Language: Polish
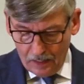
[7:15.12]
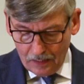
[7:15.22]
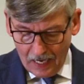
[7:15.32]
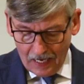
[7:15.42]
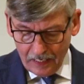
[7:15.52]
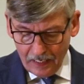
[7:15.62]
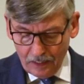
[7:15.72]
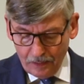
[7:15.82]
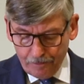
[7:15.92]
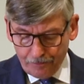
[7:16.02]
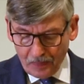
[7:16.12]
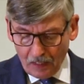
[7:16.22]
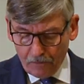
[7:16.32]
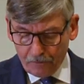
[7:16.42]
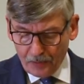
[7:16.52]
Dalej
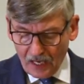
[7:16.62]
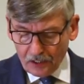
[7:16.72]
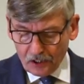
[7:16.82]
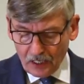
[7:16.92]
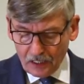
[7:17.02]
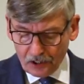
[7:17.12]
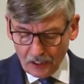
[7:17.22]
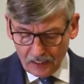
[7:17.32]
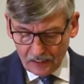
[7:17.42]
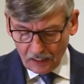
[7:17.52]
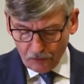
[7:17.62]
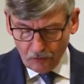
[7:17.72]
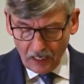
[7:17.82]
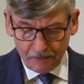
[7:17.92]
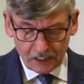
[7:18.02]
w pierwszej księdze
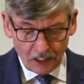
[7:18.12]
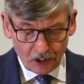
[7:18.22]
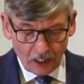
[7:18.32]
królewskiej,